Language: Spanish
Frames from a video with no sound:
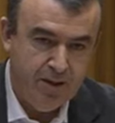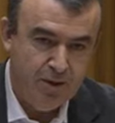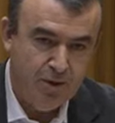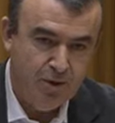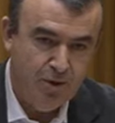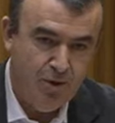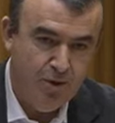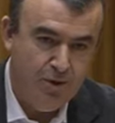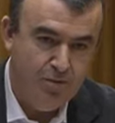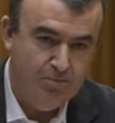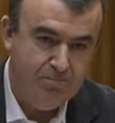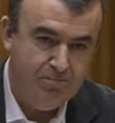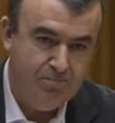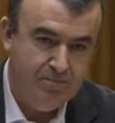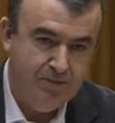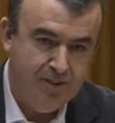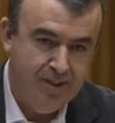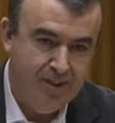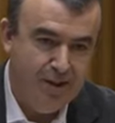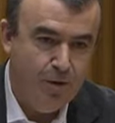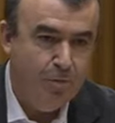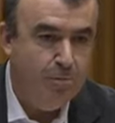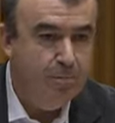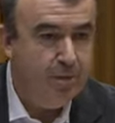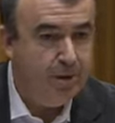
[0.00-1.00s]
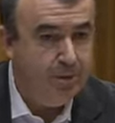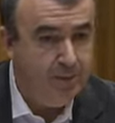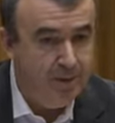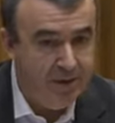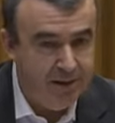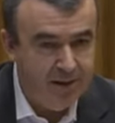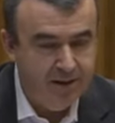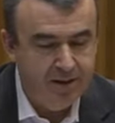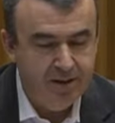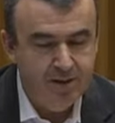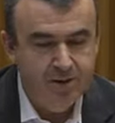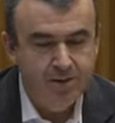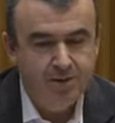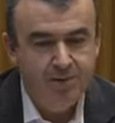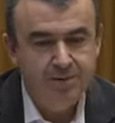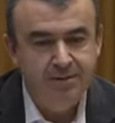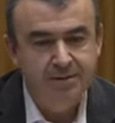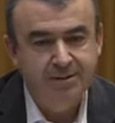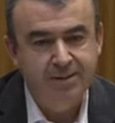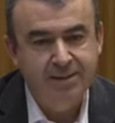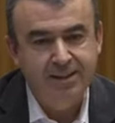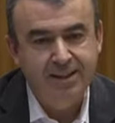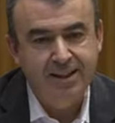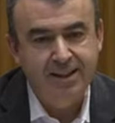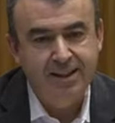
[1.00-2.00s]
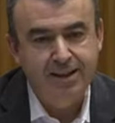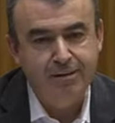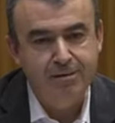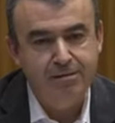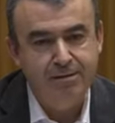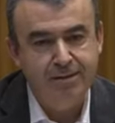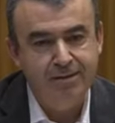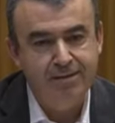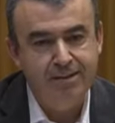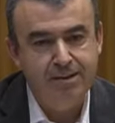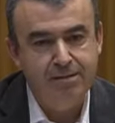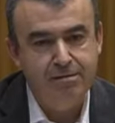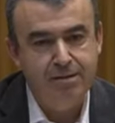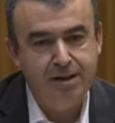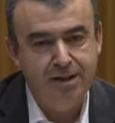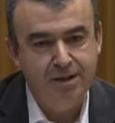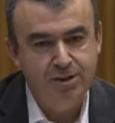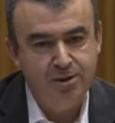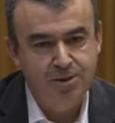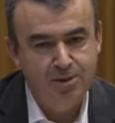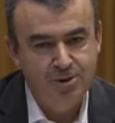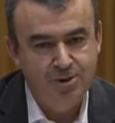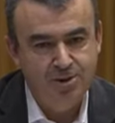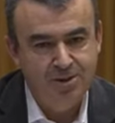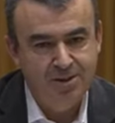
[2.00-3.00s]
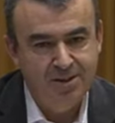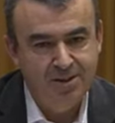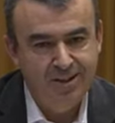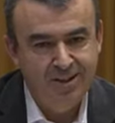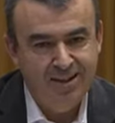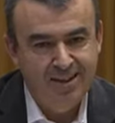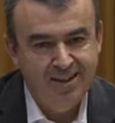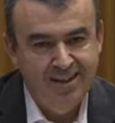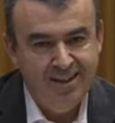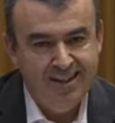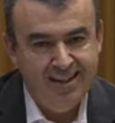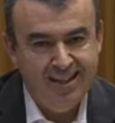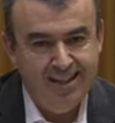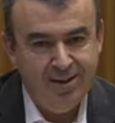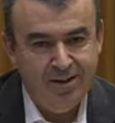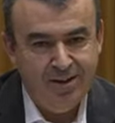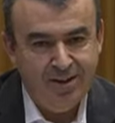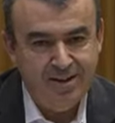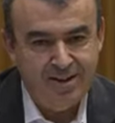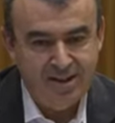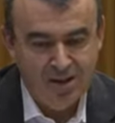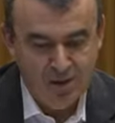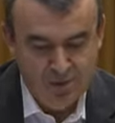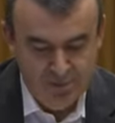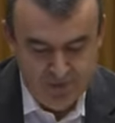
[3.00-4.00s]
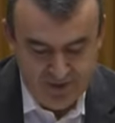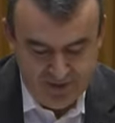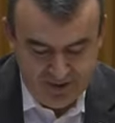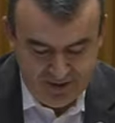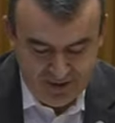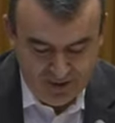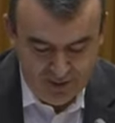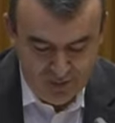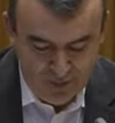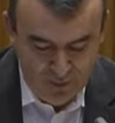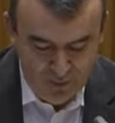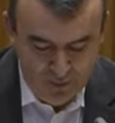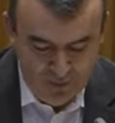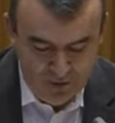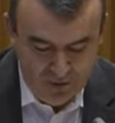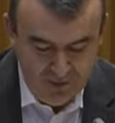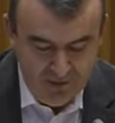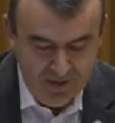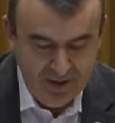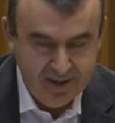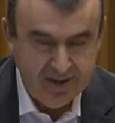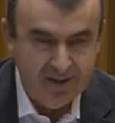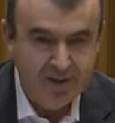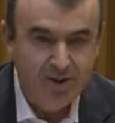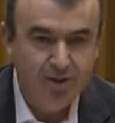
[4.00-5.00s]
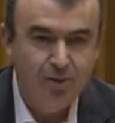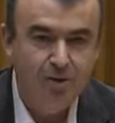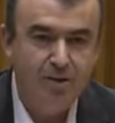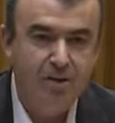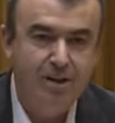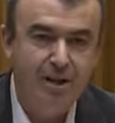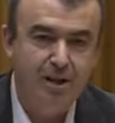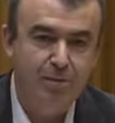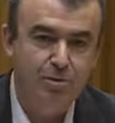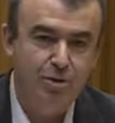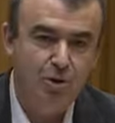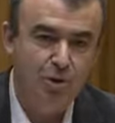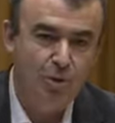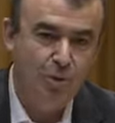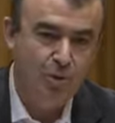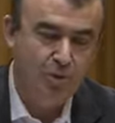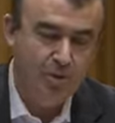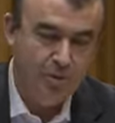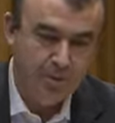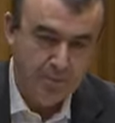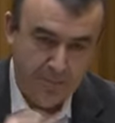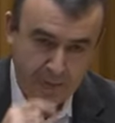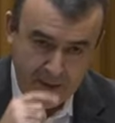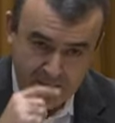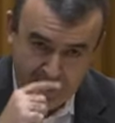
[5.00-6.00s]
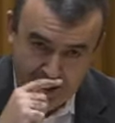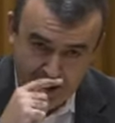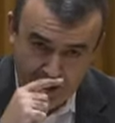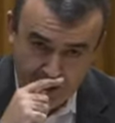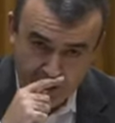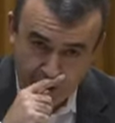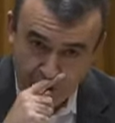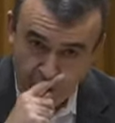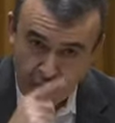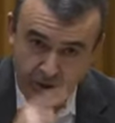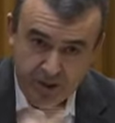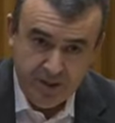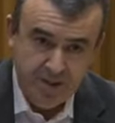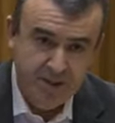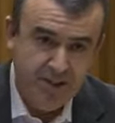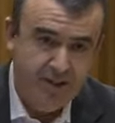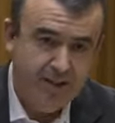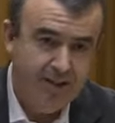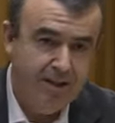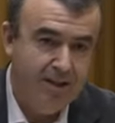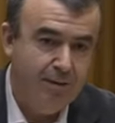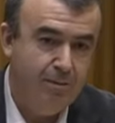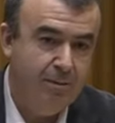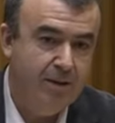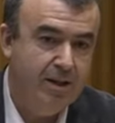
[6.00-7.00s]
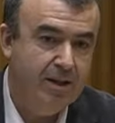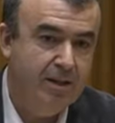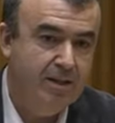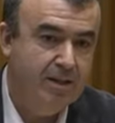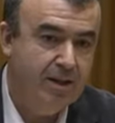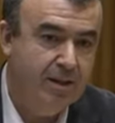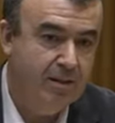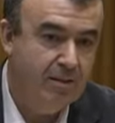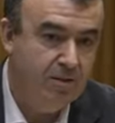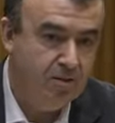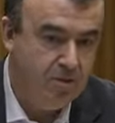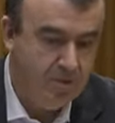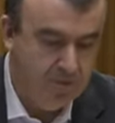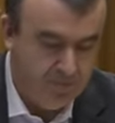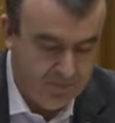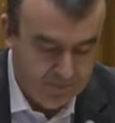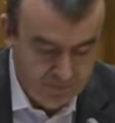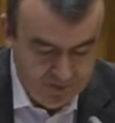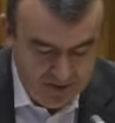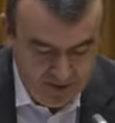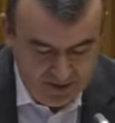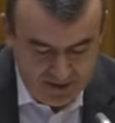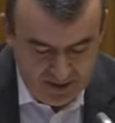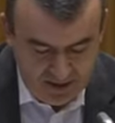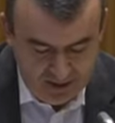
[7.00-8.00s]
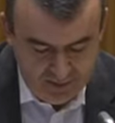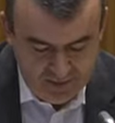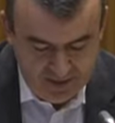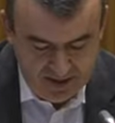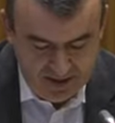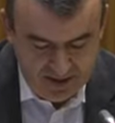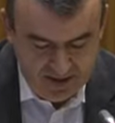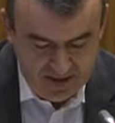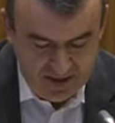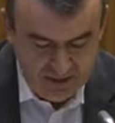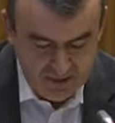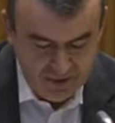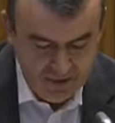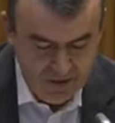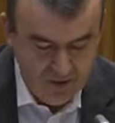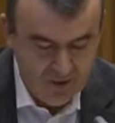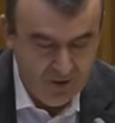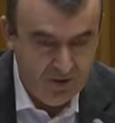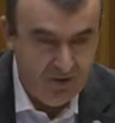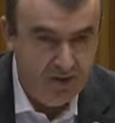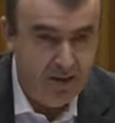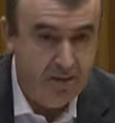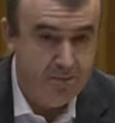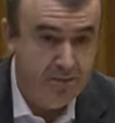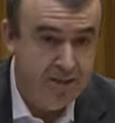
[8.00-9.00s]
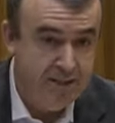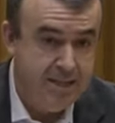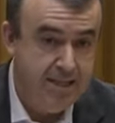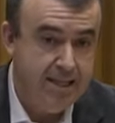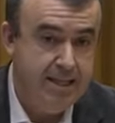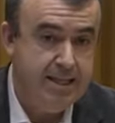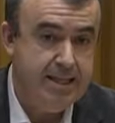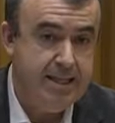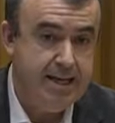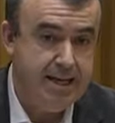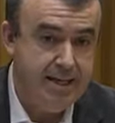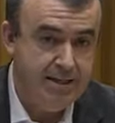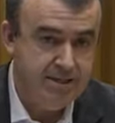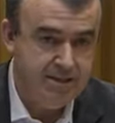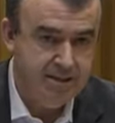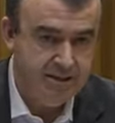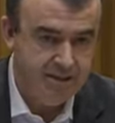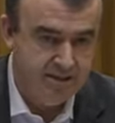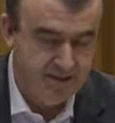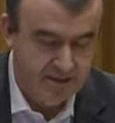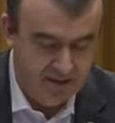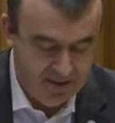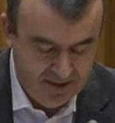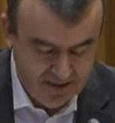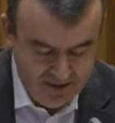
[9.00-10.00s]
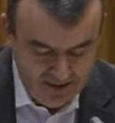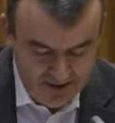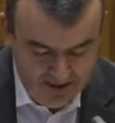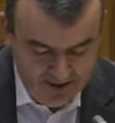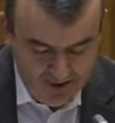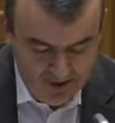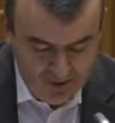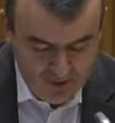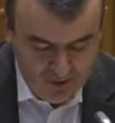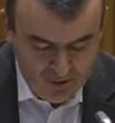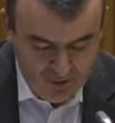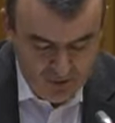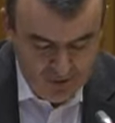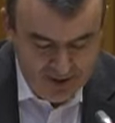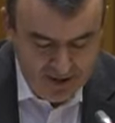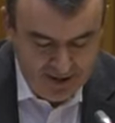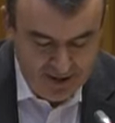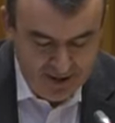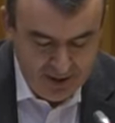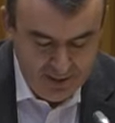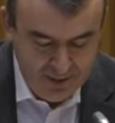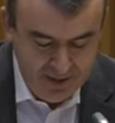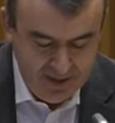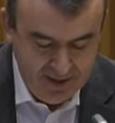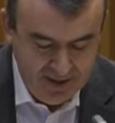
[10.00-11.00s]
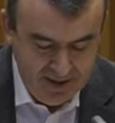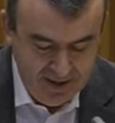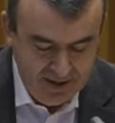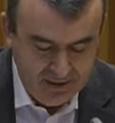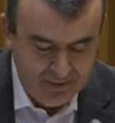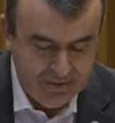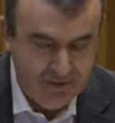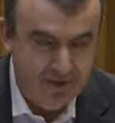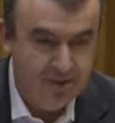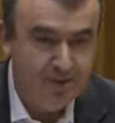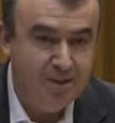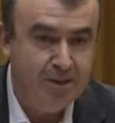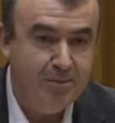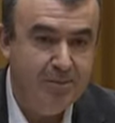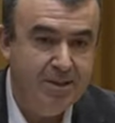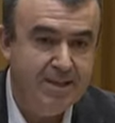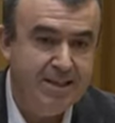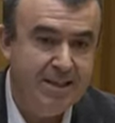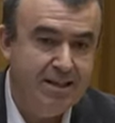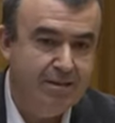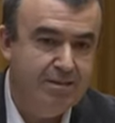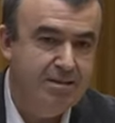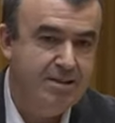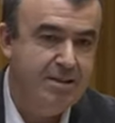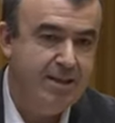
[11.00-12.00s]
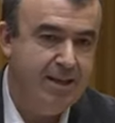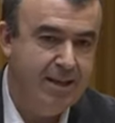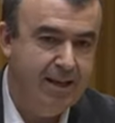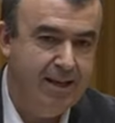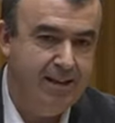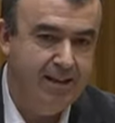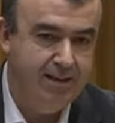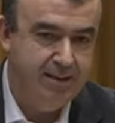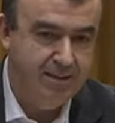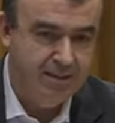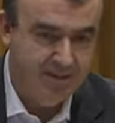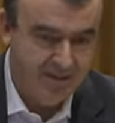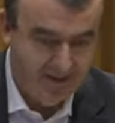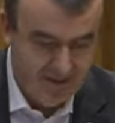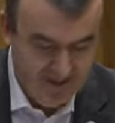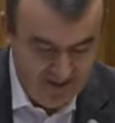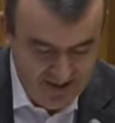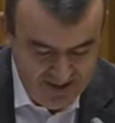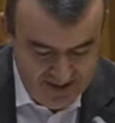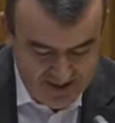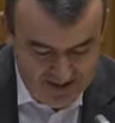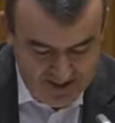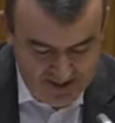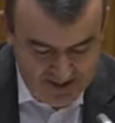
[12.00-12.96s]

Eso era un privilegio hace diez años y ahora se ha convertido en un privilegio absoluto. Yo no quisiera hablar tanto en representación de mis intereses o en reivindicación de mis necesidades,